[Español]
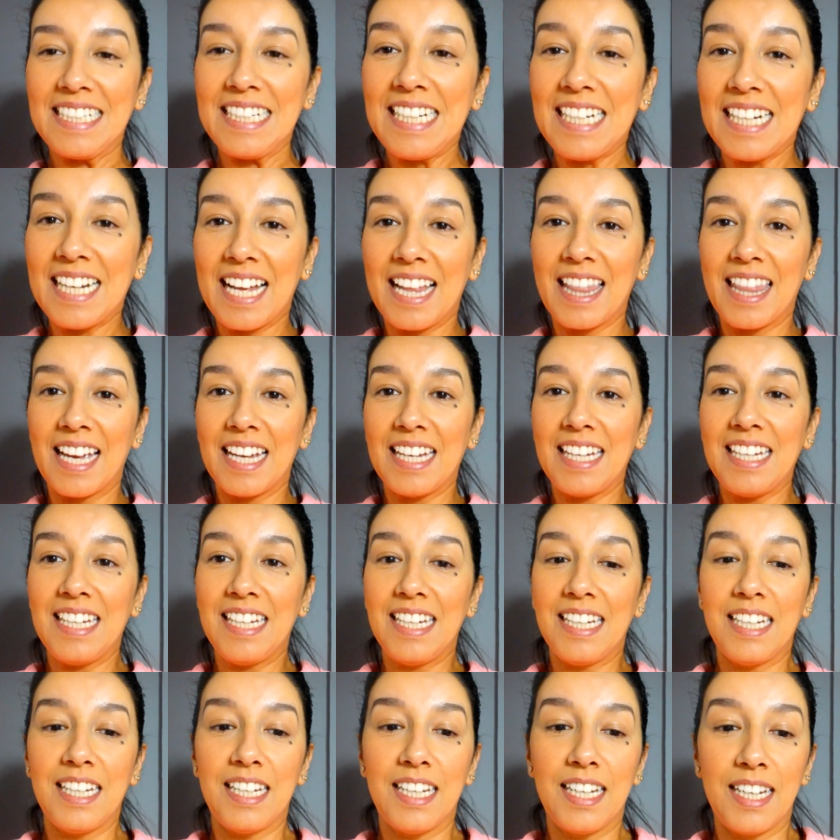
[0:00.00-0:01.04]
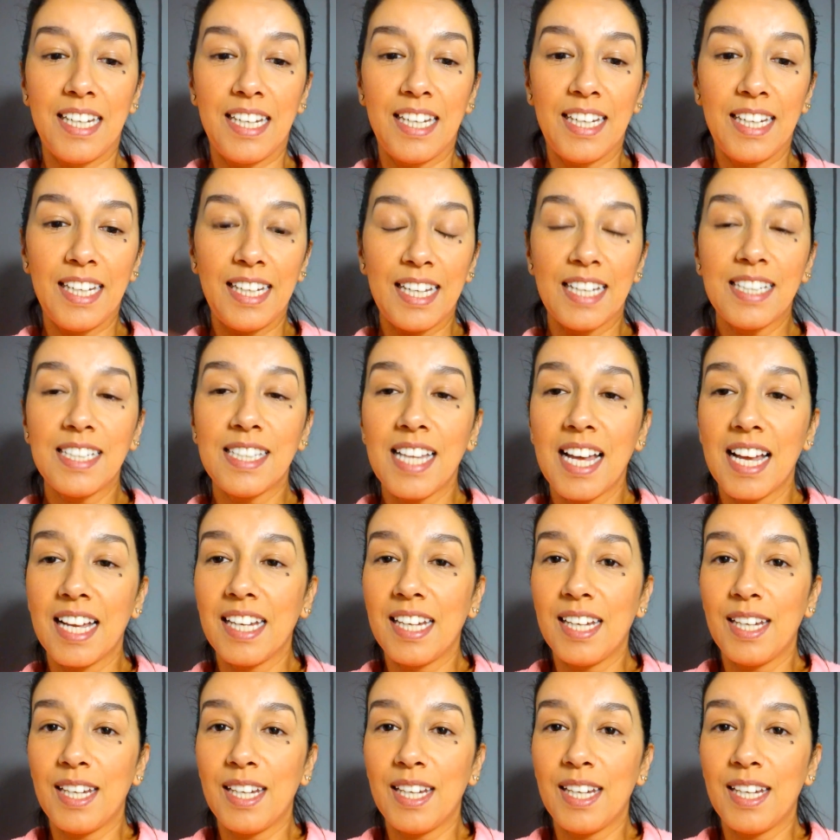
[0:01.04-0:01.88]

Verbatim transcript: Y nada, y, ya está.